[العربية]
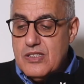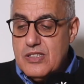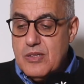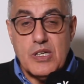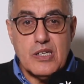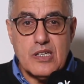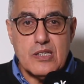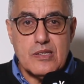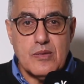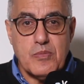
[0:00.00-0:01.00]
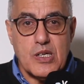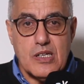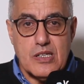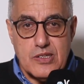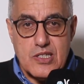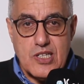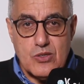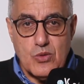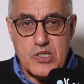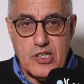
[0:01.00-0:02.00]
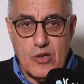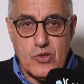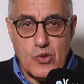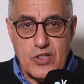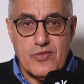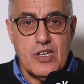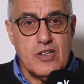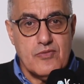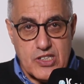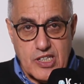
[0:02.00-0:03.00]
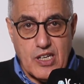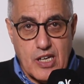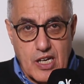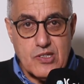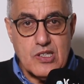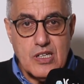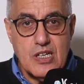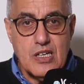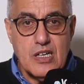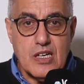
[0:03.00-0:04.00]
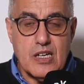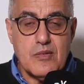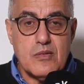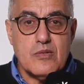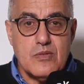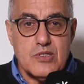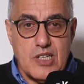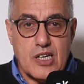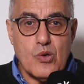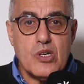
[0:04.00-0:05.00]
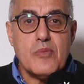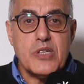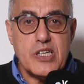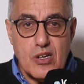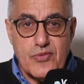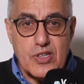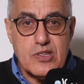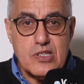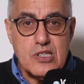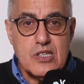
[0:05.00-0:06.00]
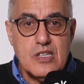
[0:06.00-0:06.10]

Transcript: دابا انا كنطلب هاد الناس هادو باش يعاونوني في هذيك الارض راه زعروره مني قلفط